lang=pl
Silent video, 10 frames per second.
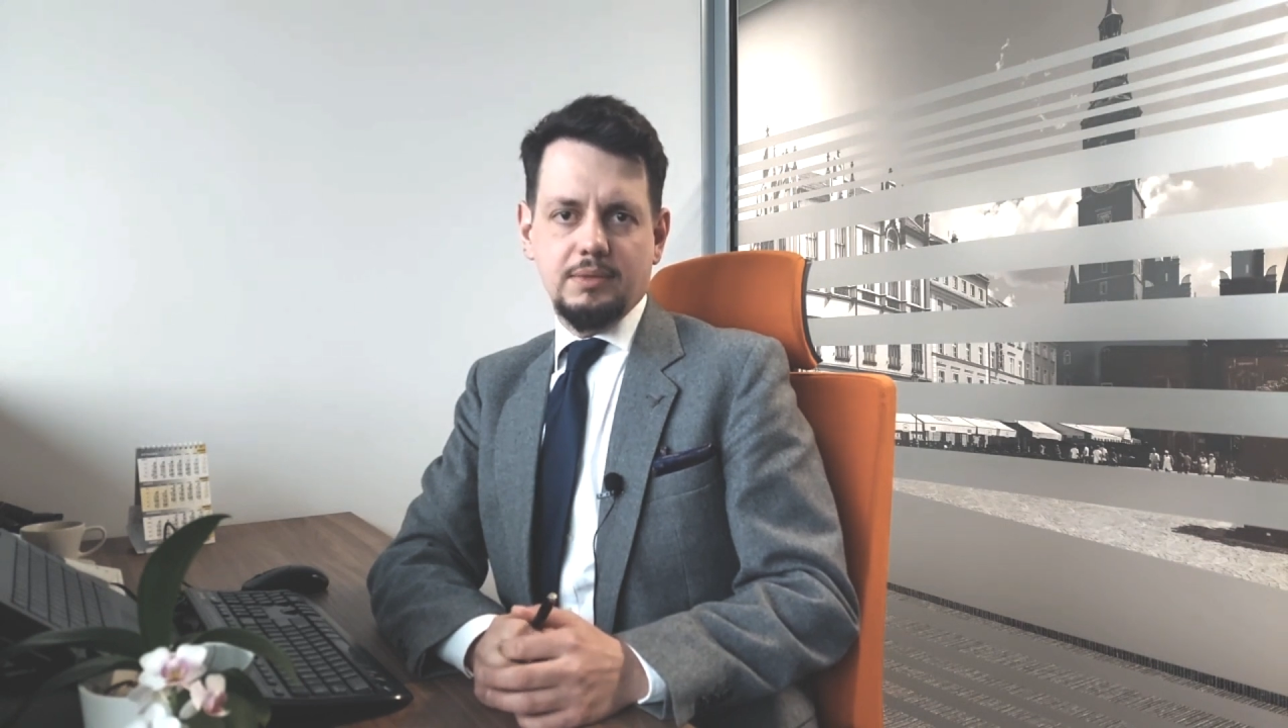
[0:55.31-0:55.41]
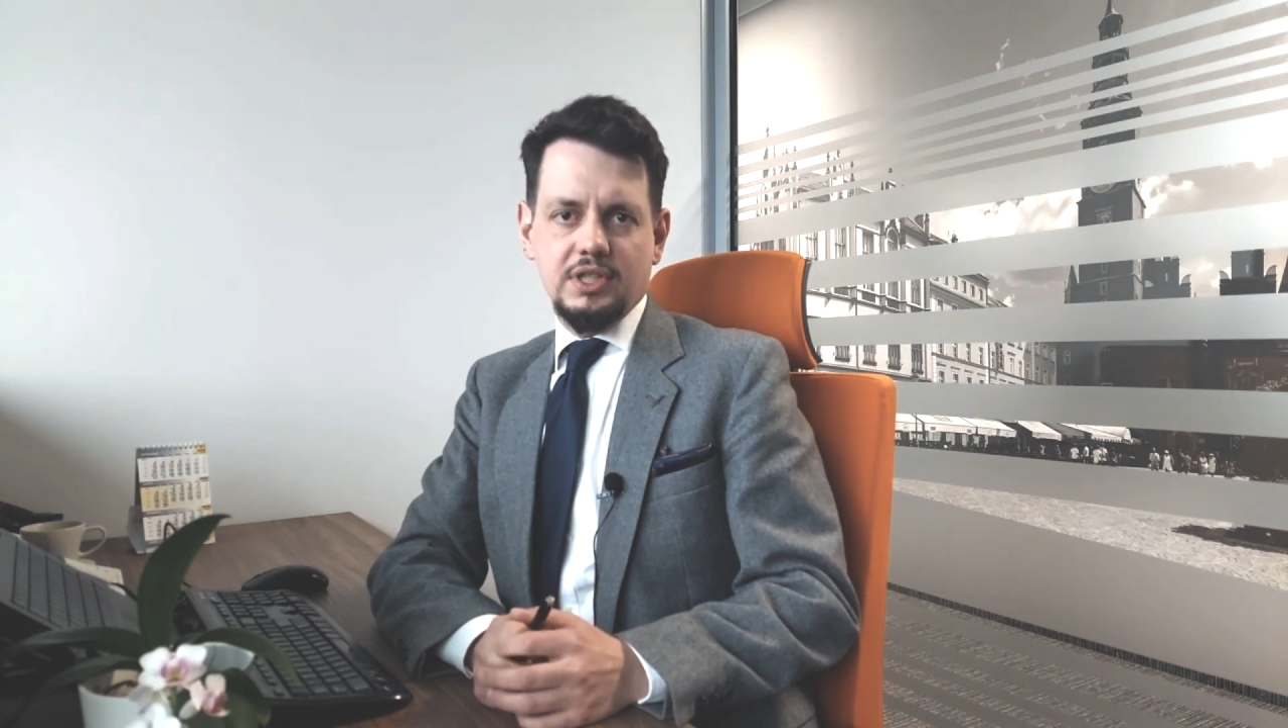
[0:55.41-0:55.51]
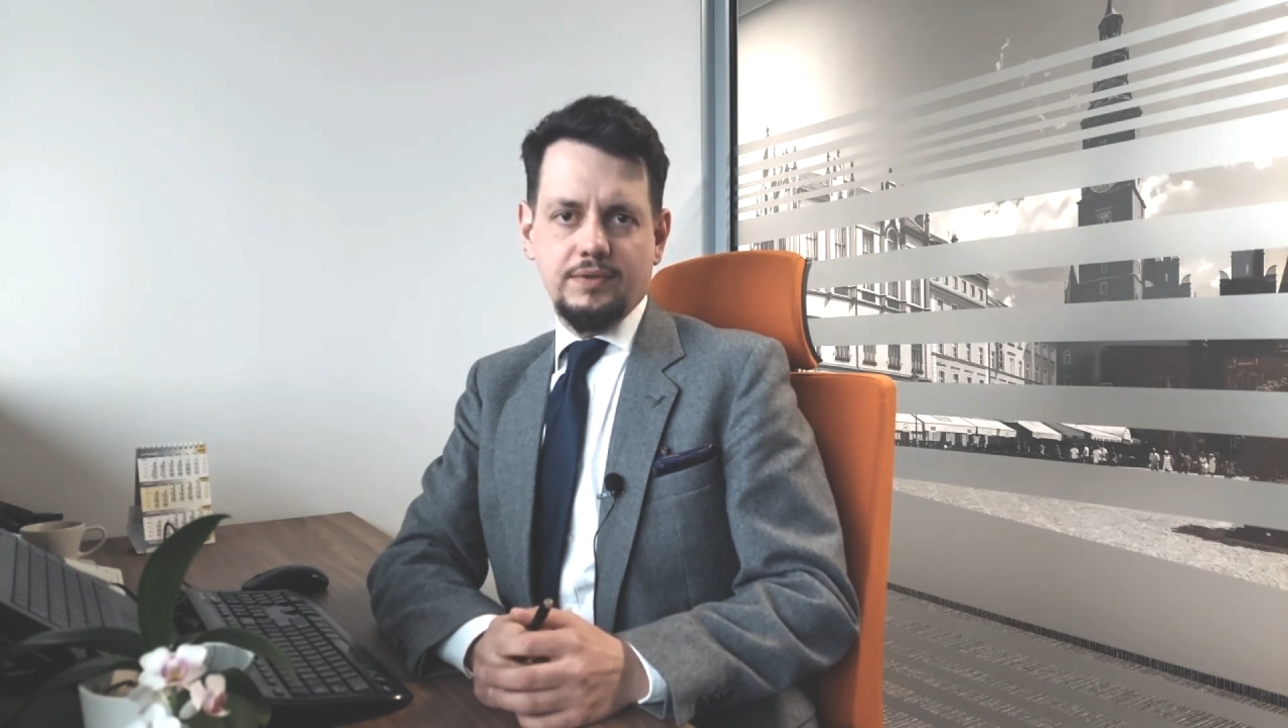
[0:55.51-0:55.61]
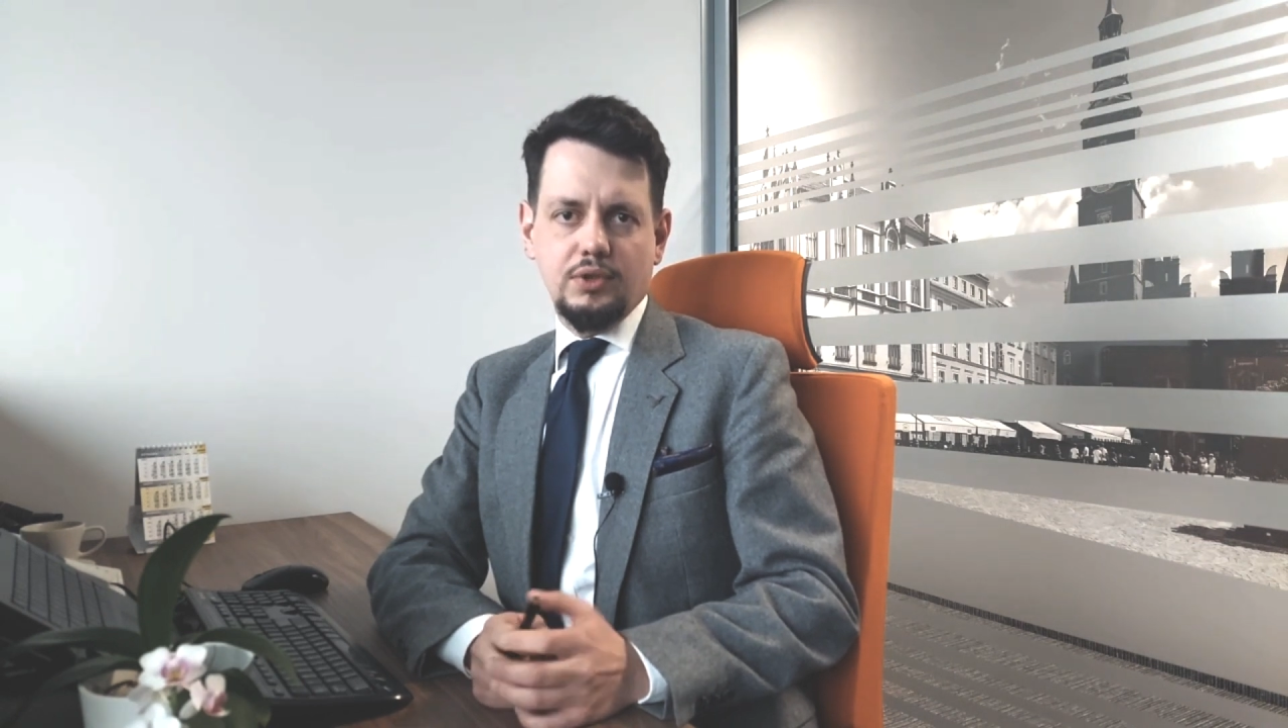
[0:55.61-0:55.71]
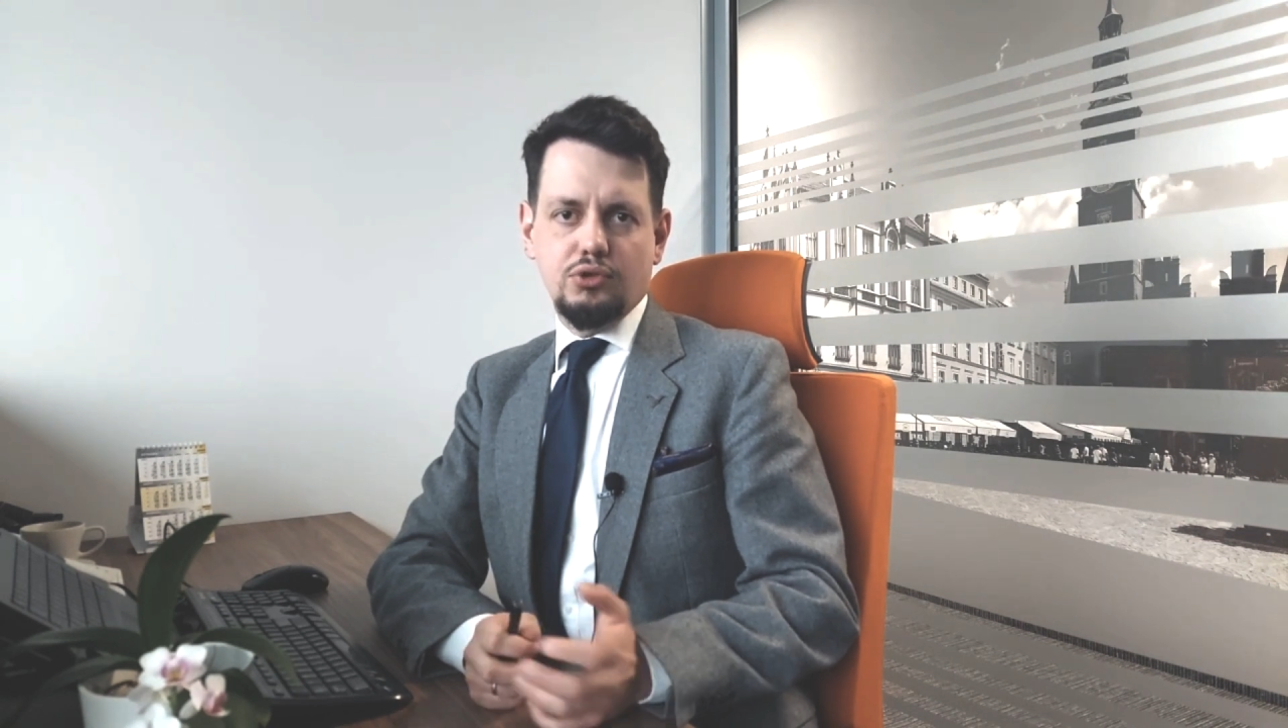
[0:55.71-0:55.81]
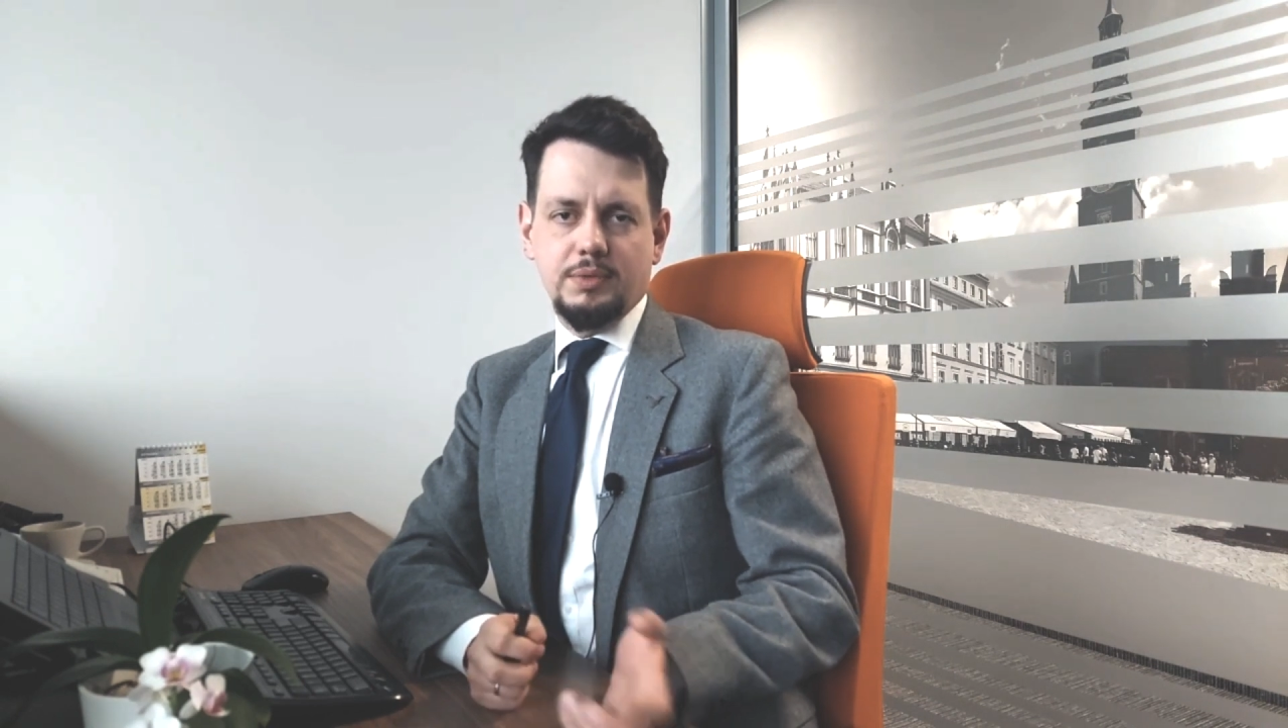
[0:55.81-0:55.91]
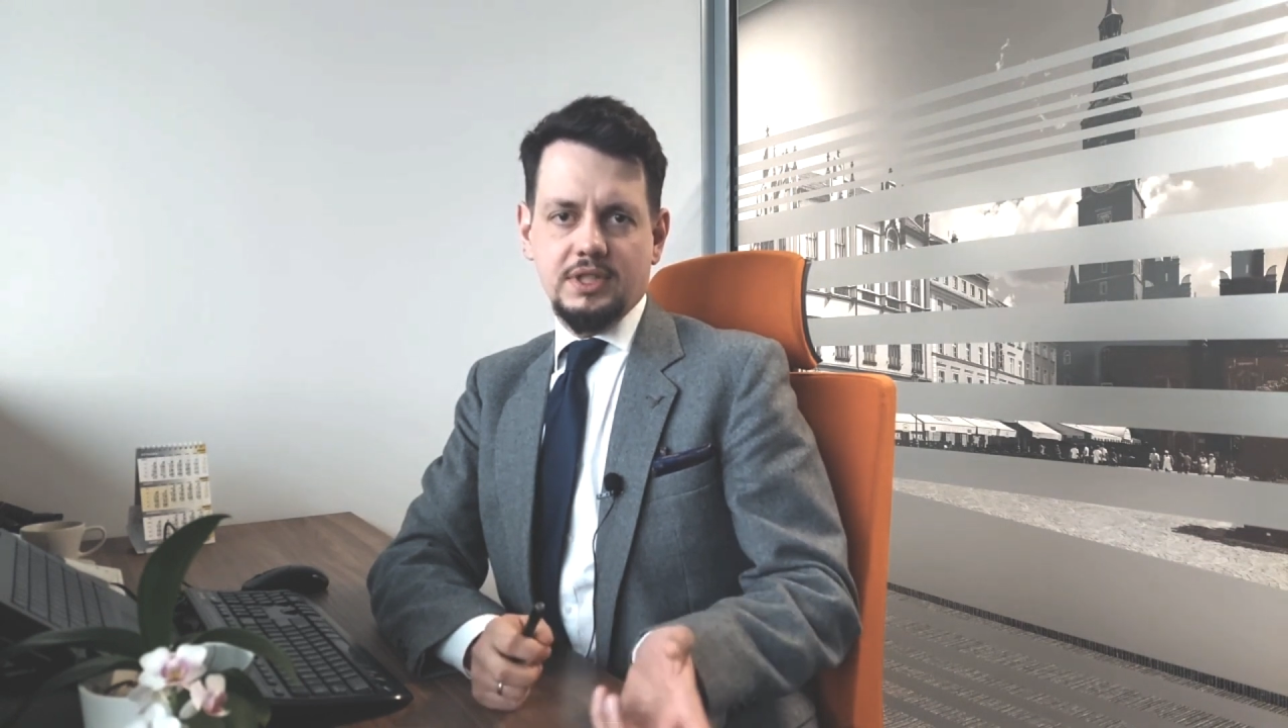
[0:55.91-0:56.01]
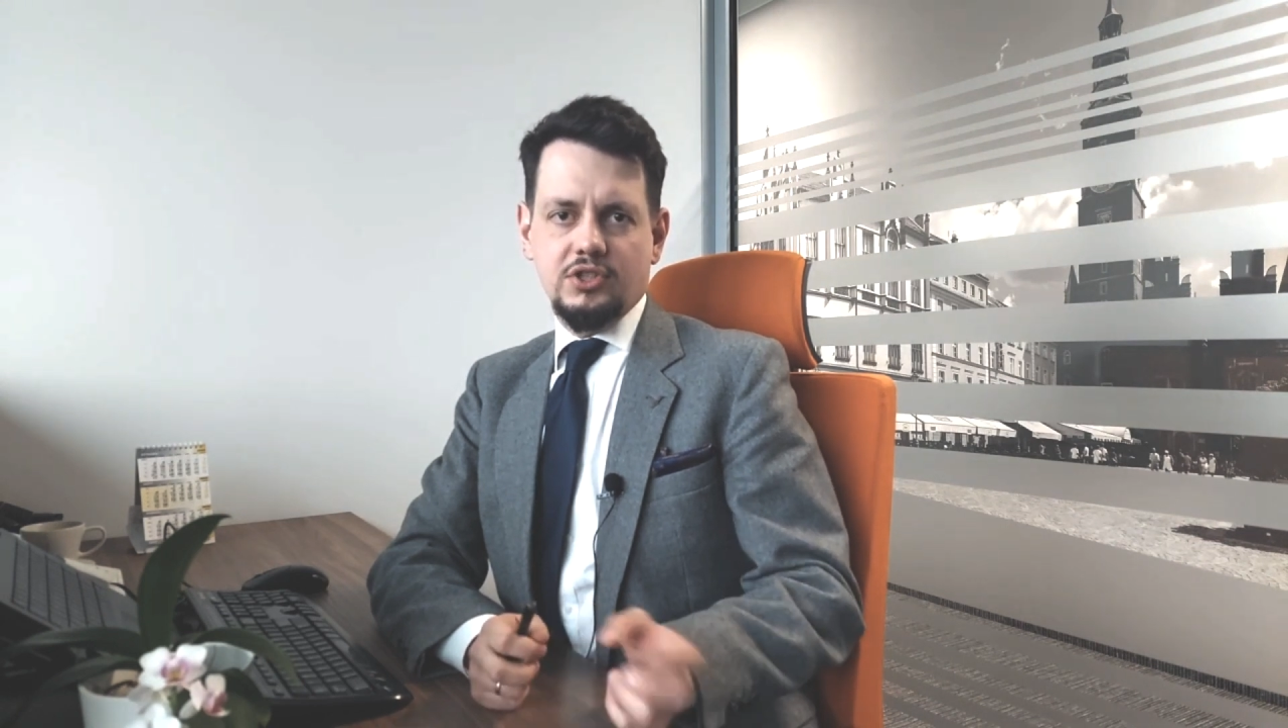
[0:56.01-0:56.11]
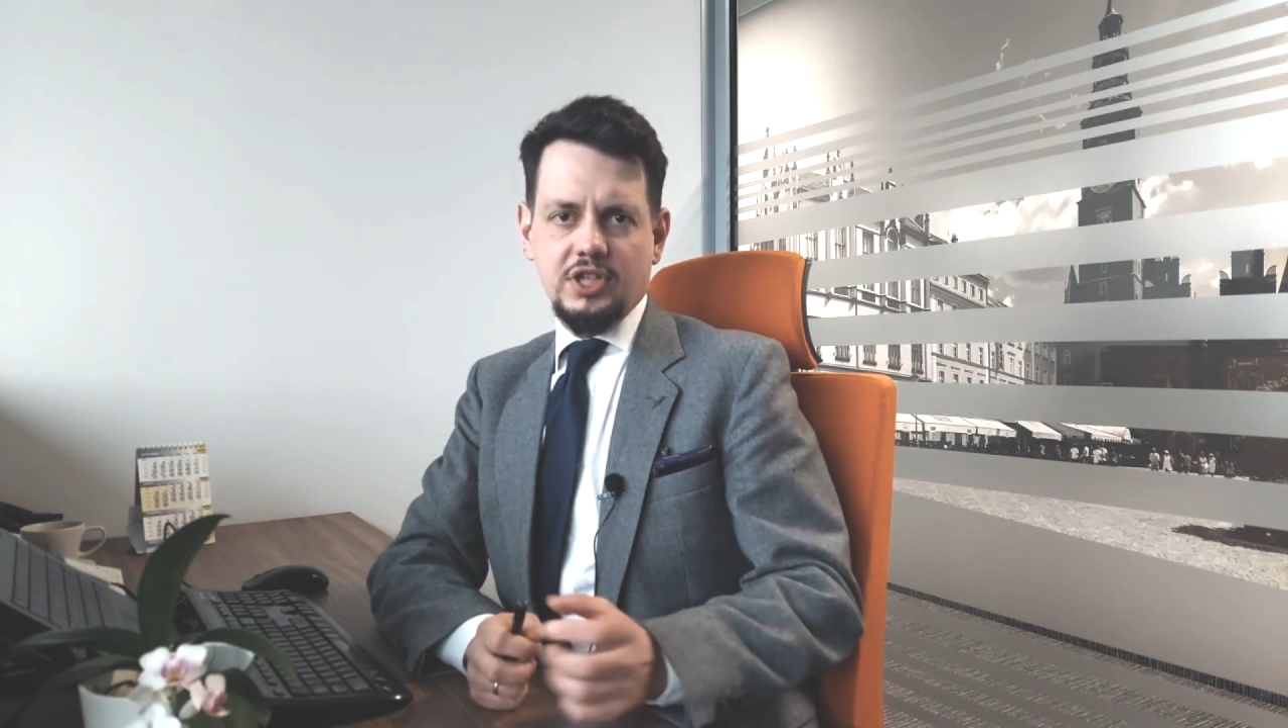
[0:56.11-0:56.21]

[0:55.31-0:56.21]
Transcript: będzie wynosił między